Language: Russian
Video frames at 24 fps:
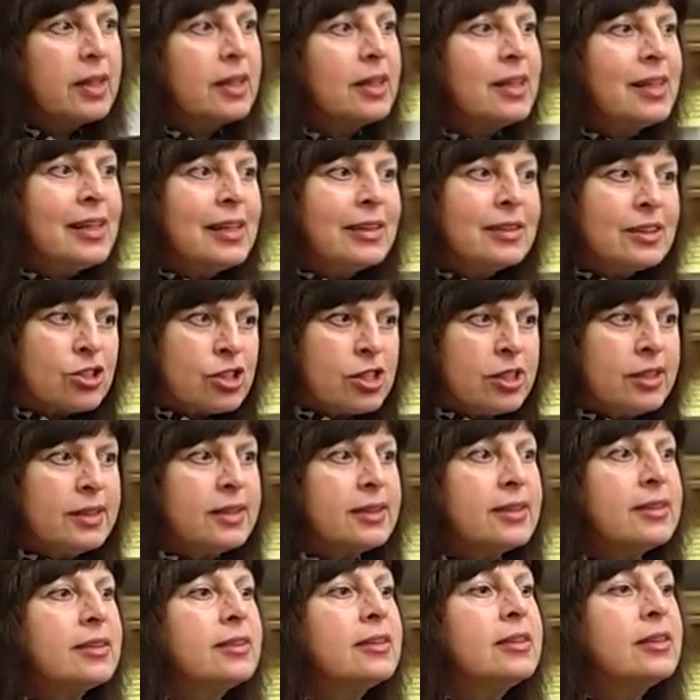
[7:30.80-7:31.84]
Или нашли
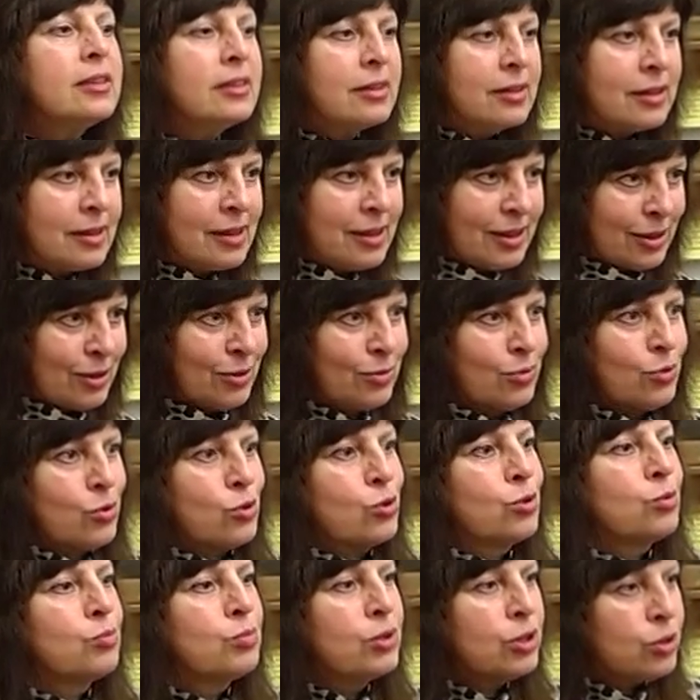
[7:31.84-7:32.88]
силы для того,
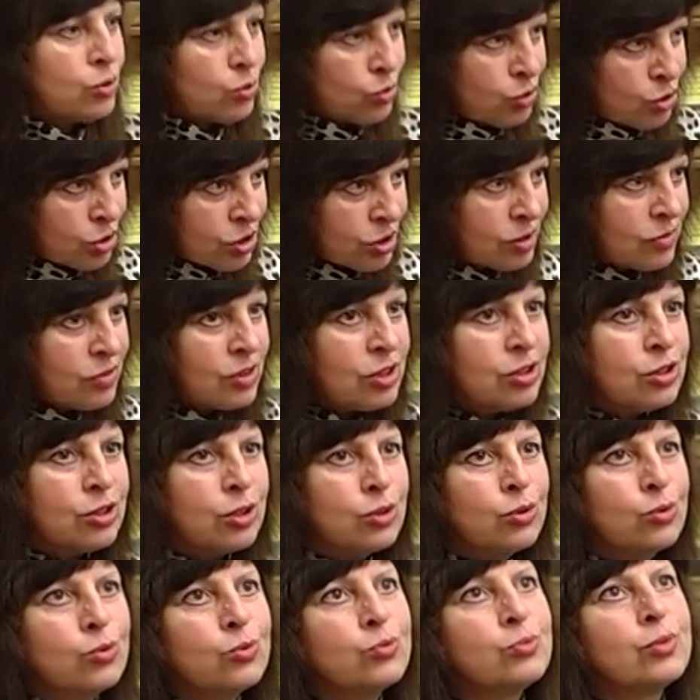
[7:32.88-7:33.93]
чтобы осуществить
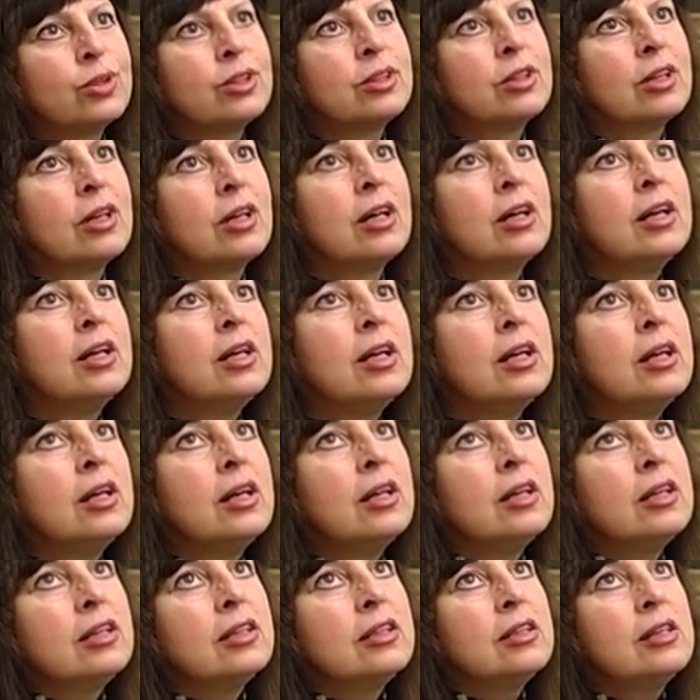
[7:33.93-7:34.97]
задуманное
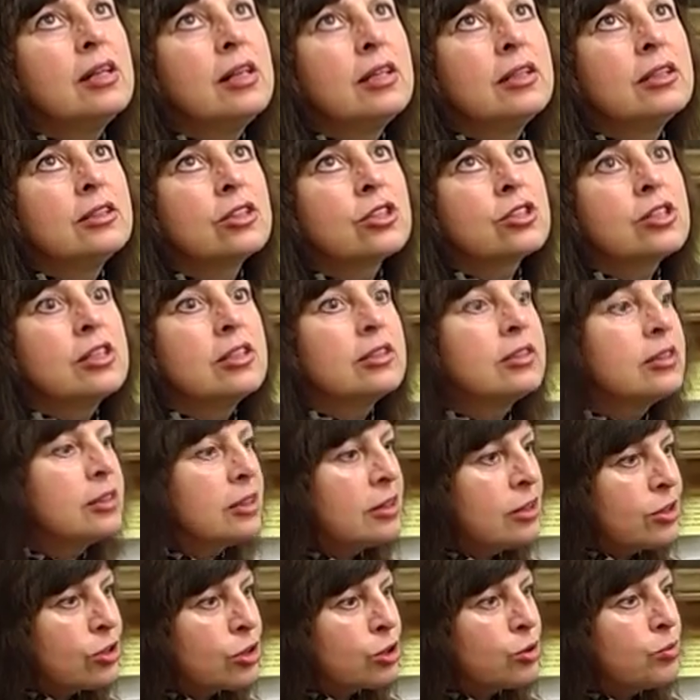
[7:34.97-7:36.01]
или нашли
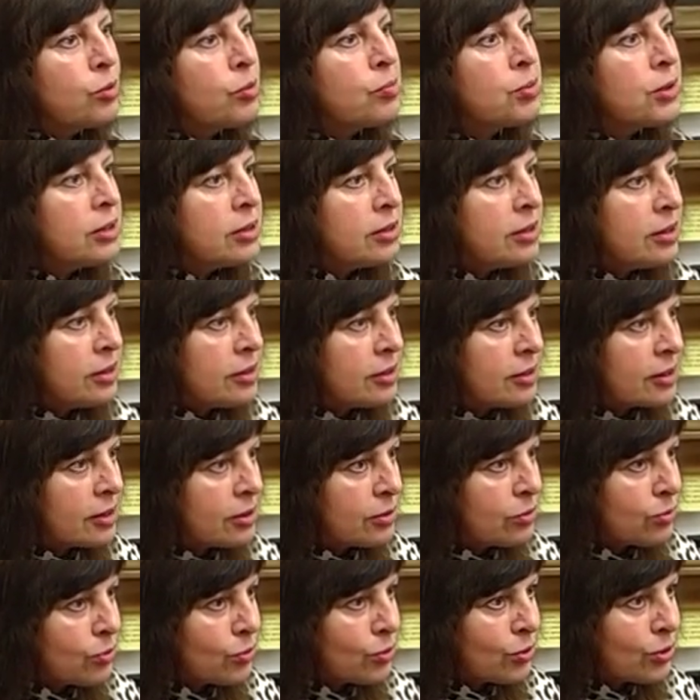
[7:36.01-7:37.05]
силы, чтобы простить
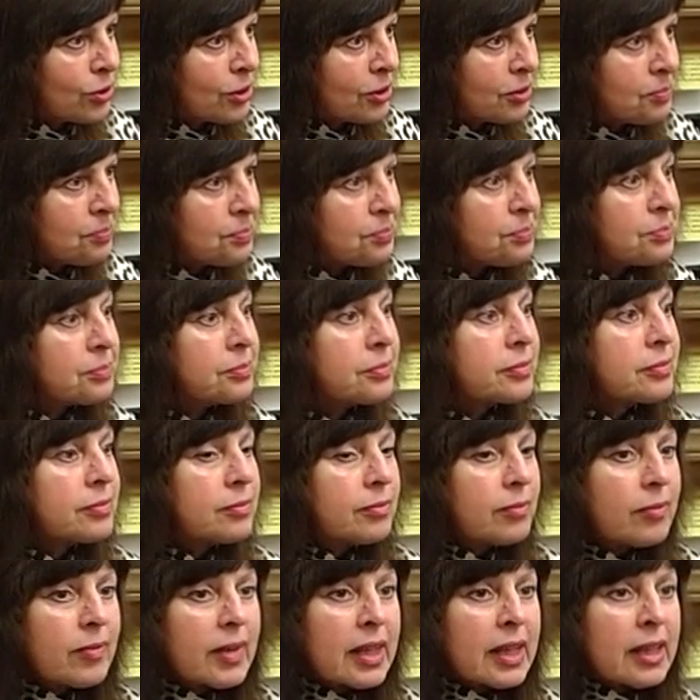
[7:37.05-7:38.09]
кого-то.
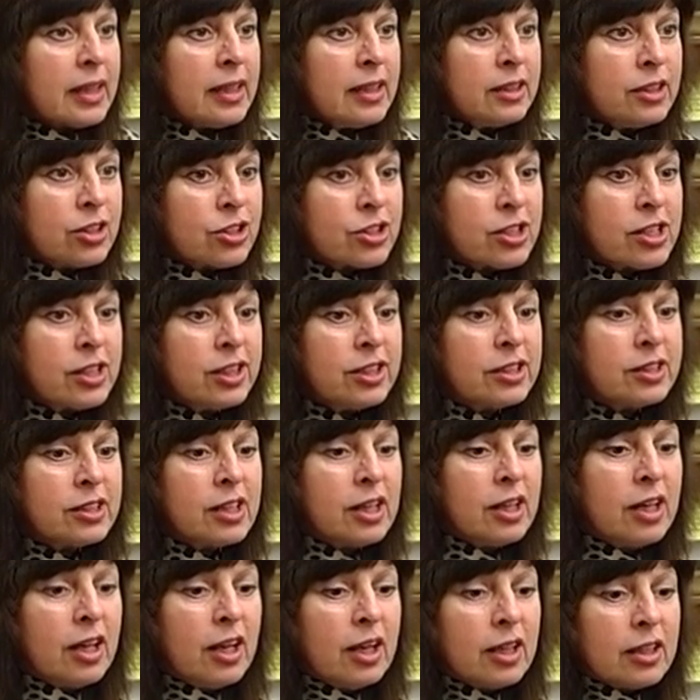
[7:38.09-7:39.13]
Или нашлись
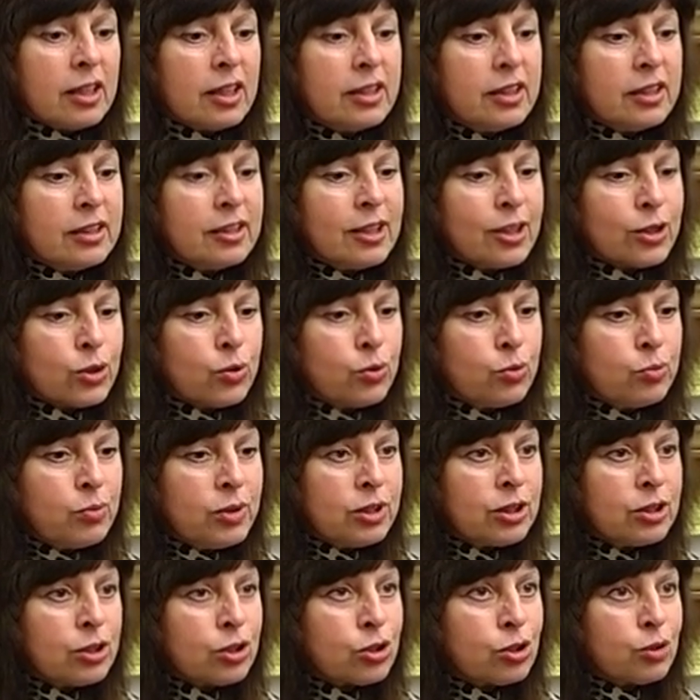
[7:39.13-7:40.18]
какие-то
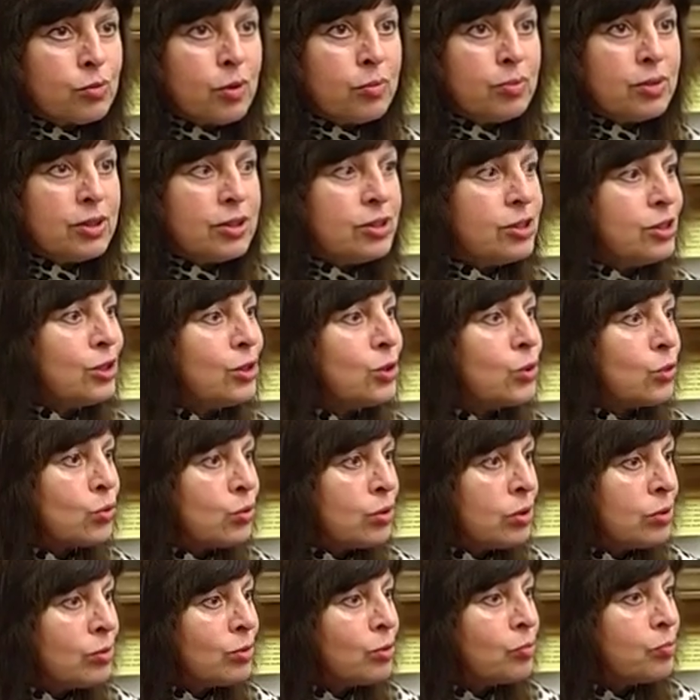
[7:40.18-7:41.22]
аргументы, чтобы объяснить
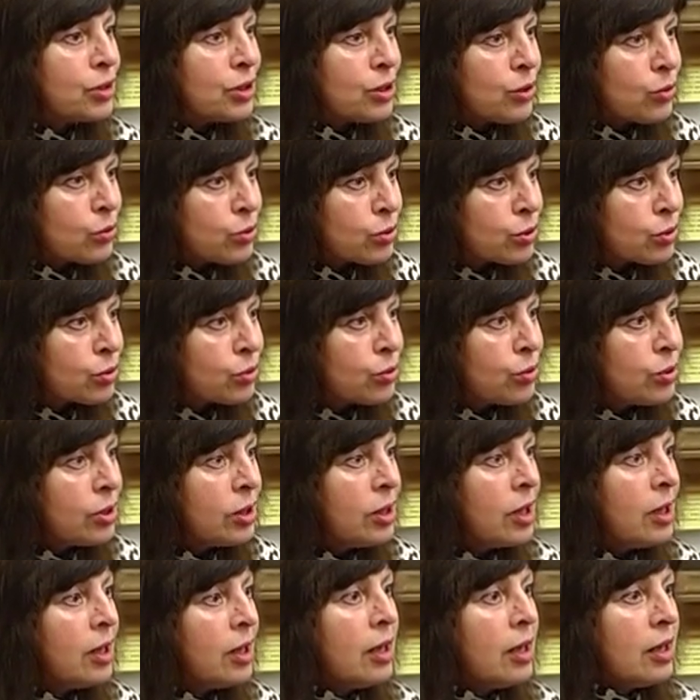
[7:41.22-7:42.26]
трудному подростку,
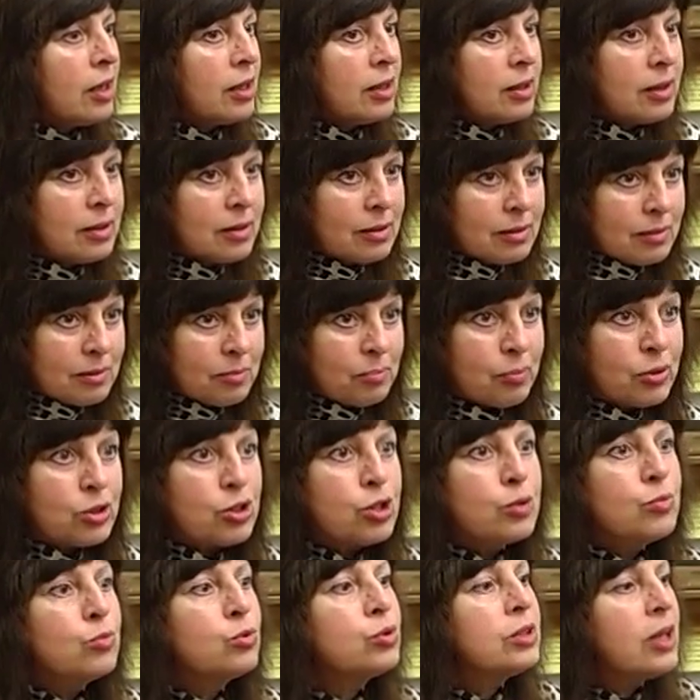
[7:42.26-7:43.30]
э,
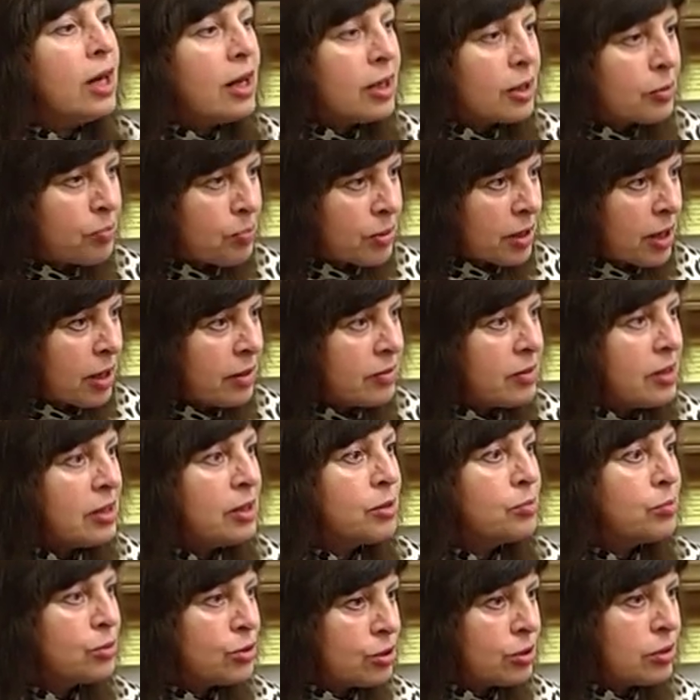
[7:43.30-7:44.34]
почему так
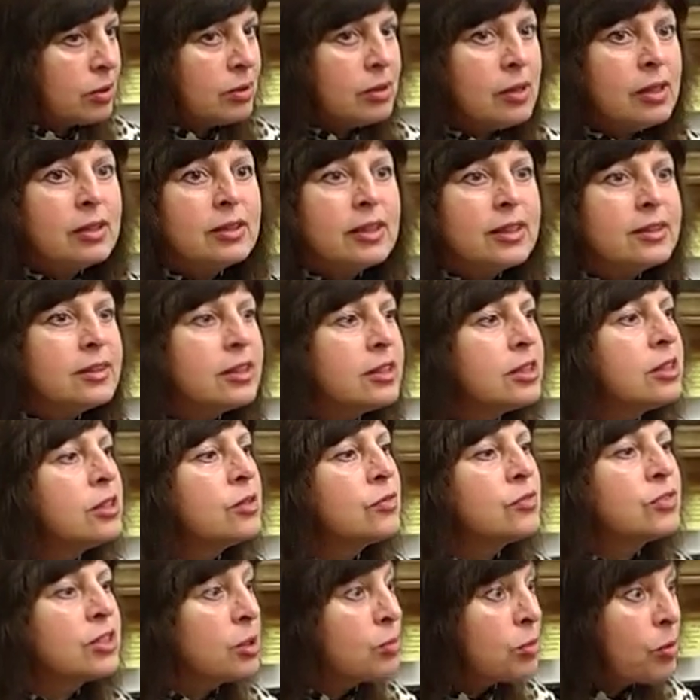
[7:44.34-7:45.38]
правильно, или найти с
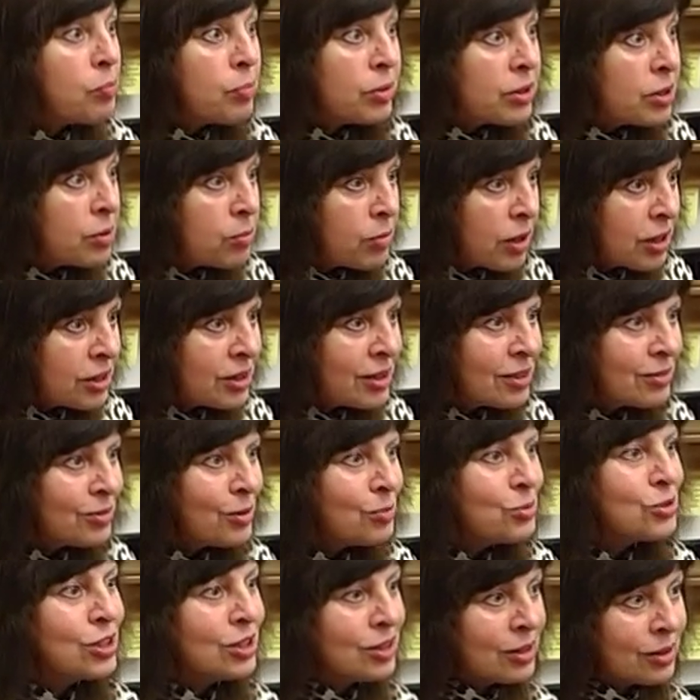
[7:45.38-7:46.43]
ним взаимопонимание
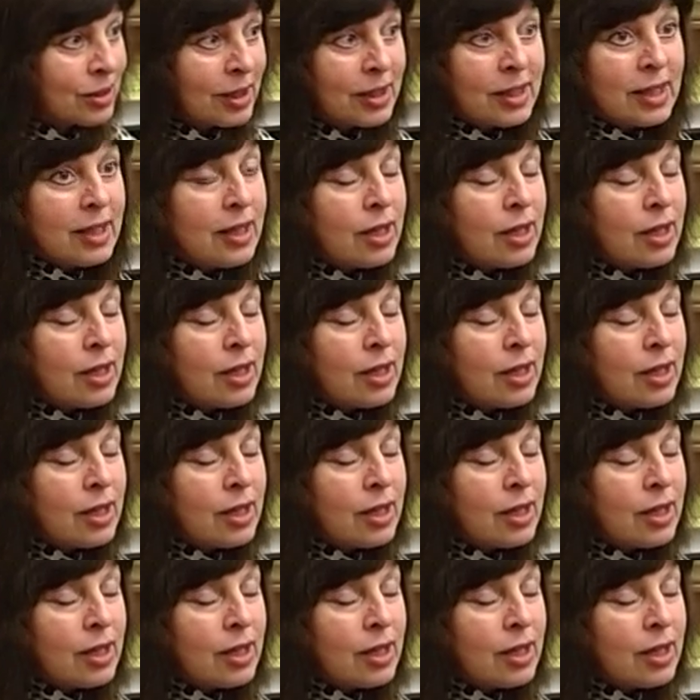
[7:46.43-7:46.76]
вообще-то.